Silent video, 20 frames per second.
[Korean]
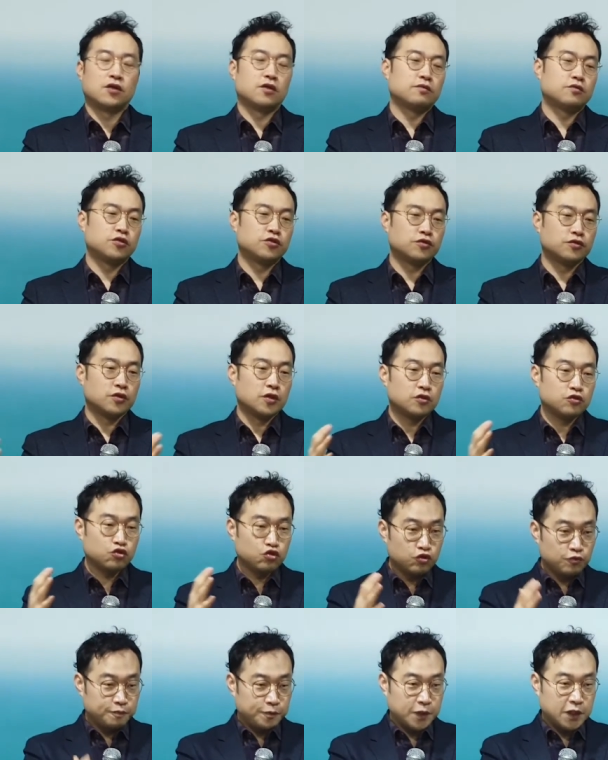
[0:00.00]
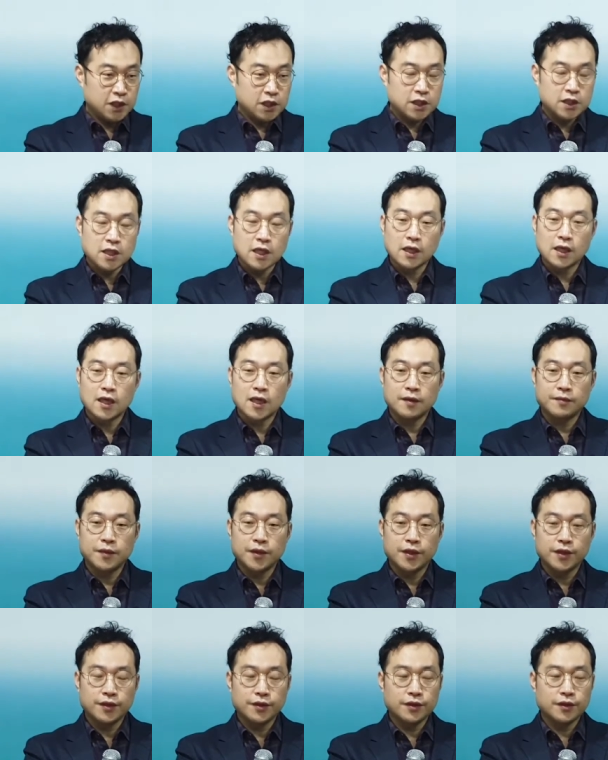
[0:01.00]
여러분, 눕기
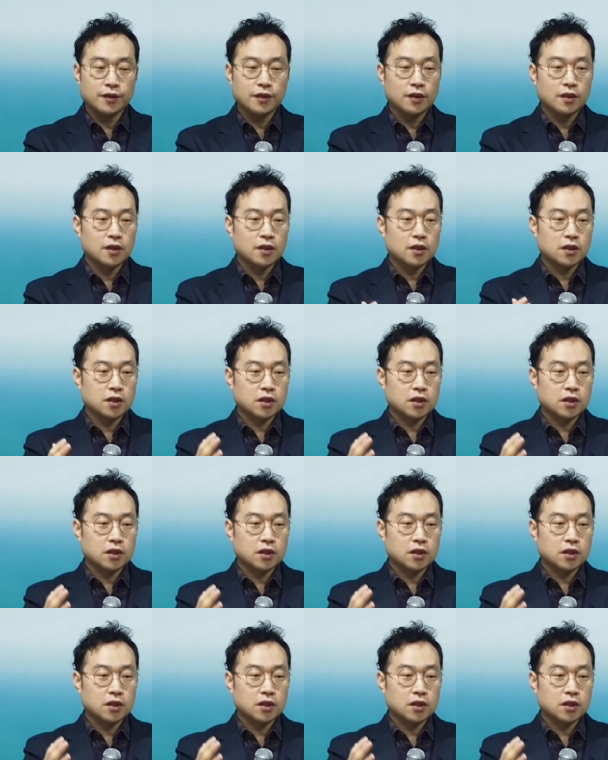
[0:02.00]
시작하면